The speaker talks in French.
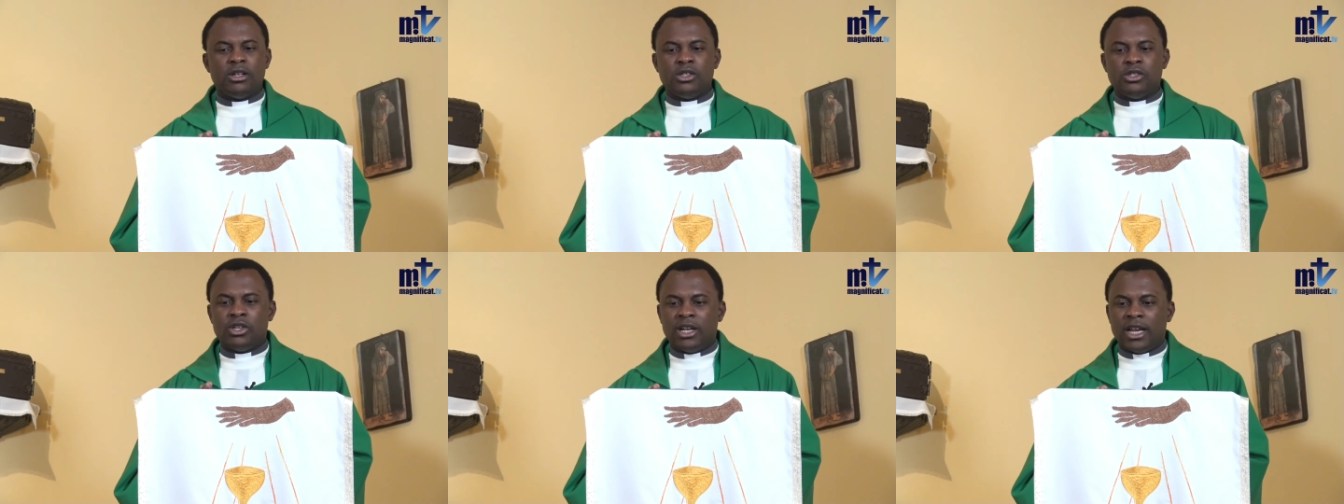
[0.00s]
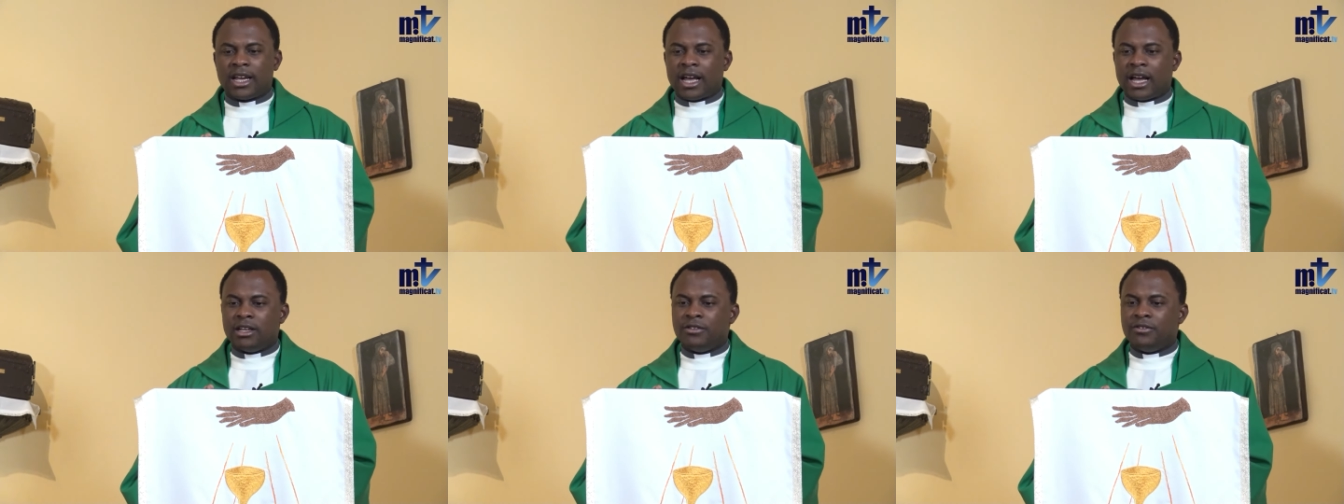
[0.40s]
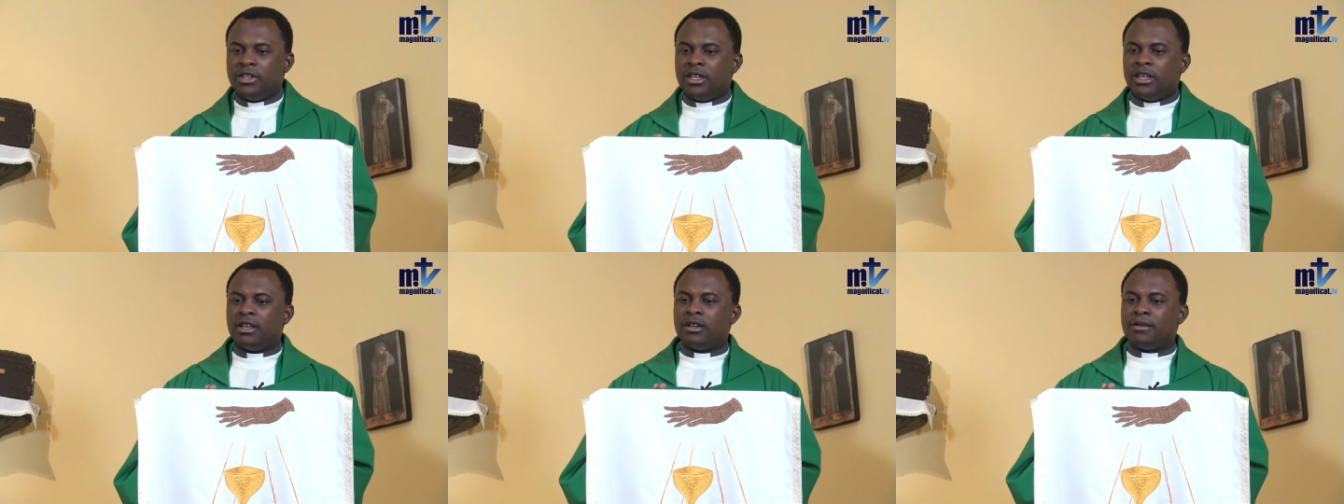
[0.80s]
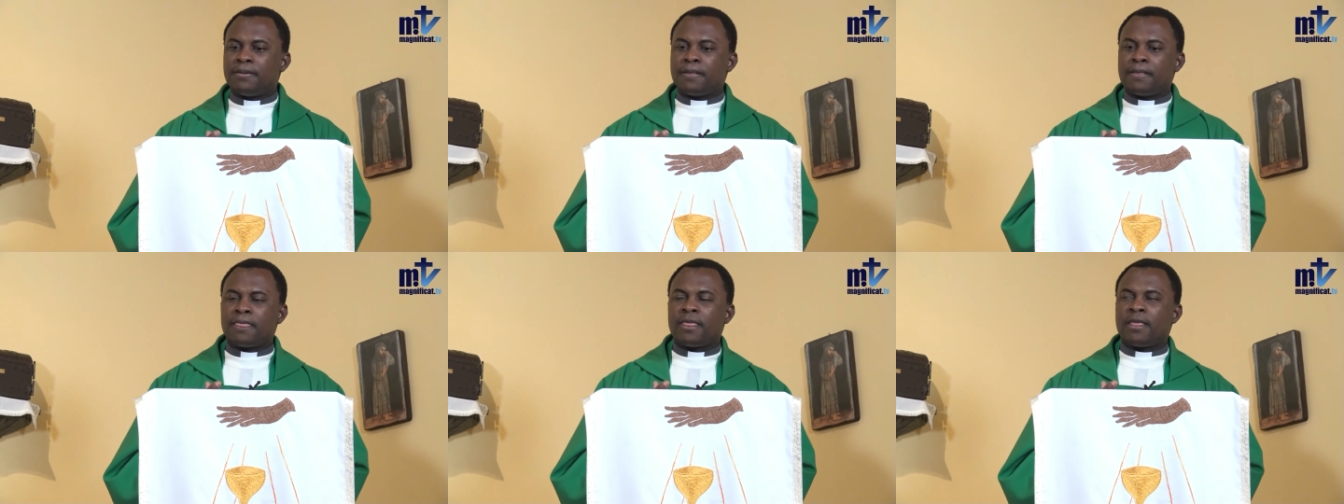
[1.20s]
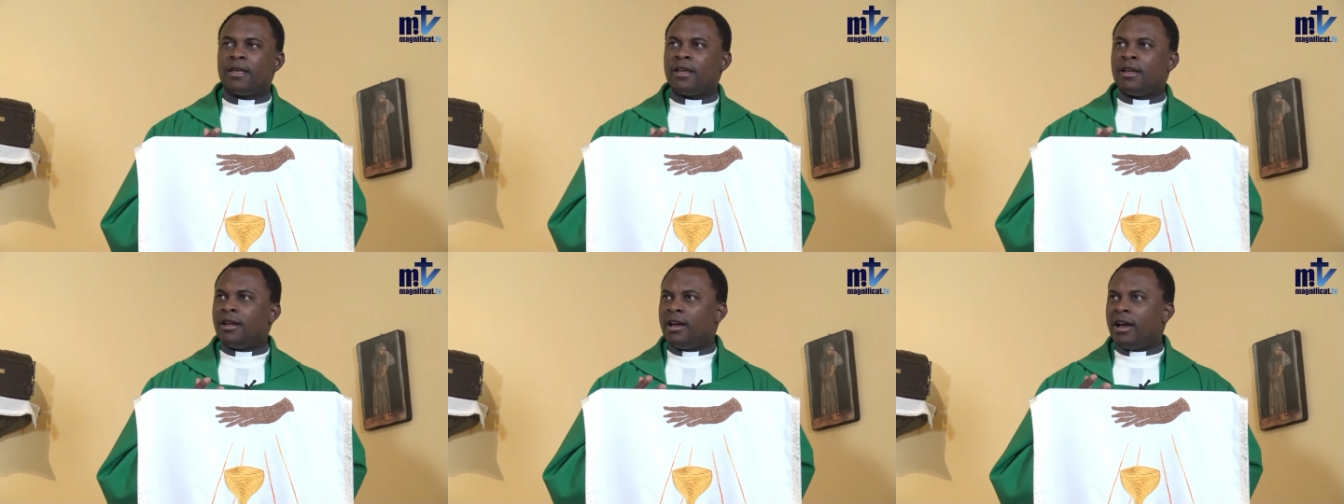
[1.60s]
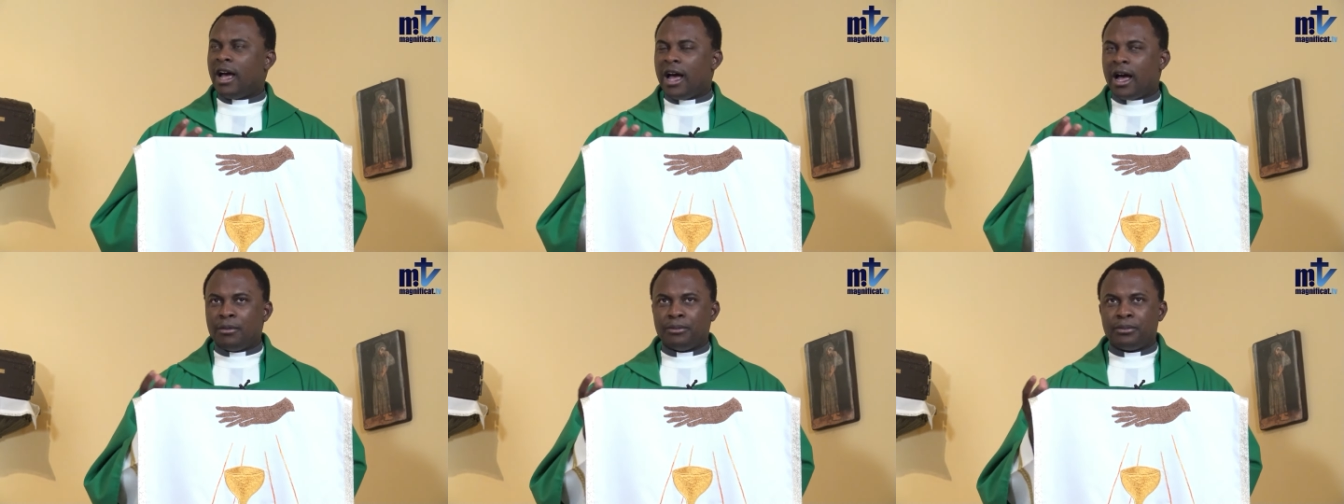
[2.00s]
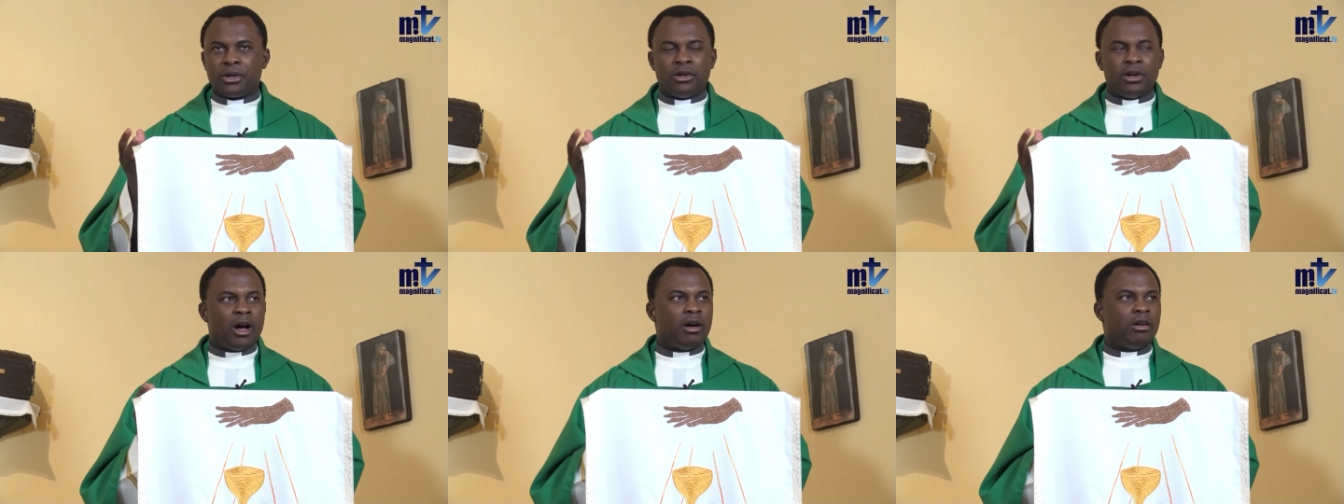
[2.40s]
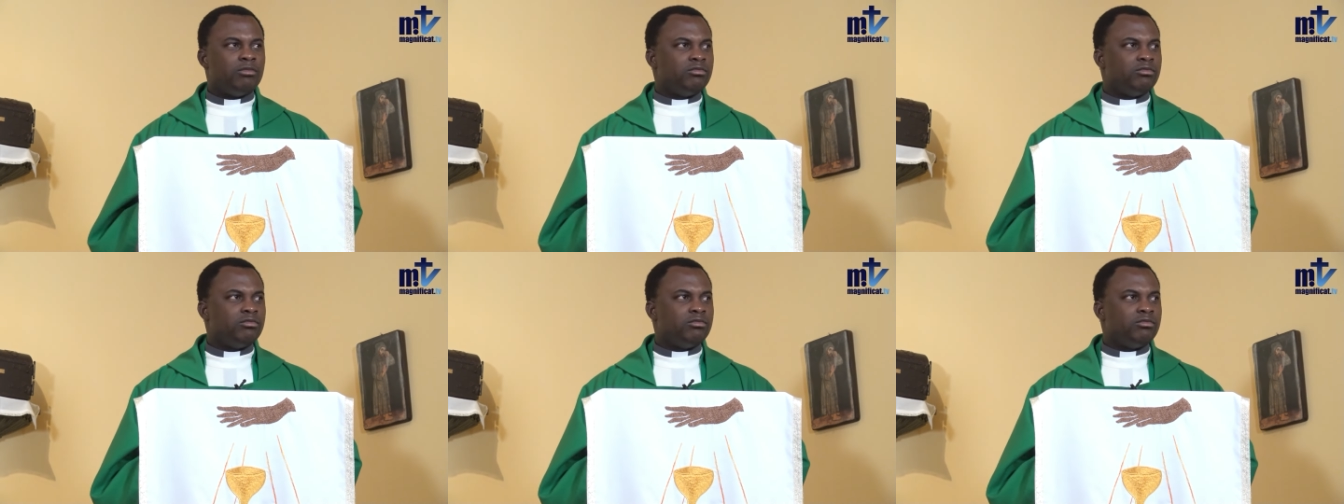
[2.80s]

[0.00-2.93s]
Je l'ai qualifié en prenant